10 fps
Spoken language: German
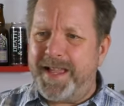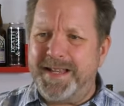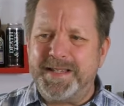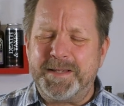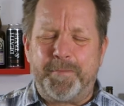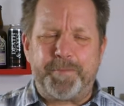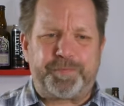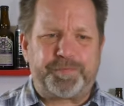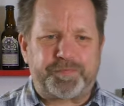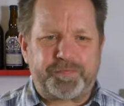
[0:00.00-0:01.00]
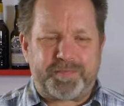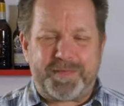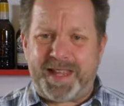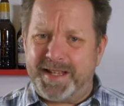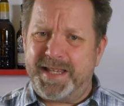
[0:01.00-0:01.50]
Es ist
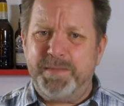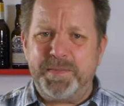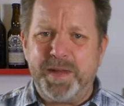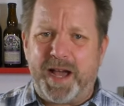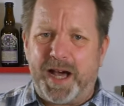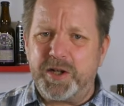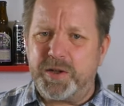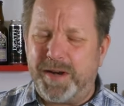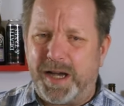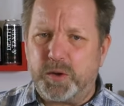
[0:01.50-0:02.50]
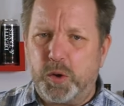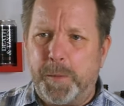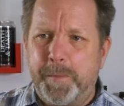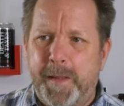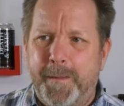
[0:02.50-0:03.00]
ziemlich mineralisch im Nachtrunk,
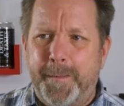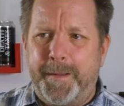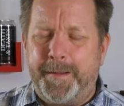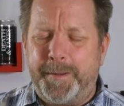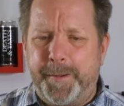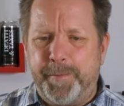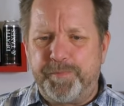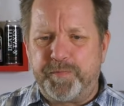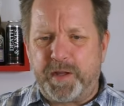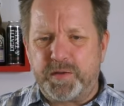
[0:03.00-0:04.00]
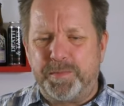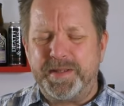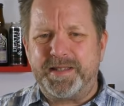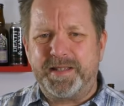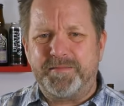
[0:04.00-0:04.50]
ähm, so ein
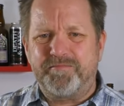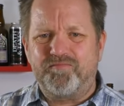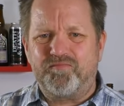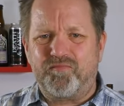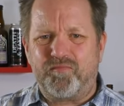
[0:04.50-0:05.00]
bisschen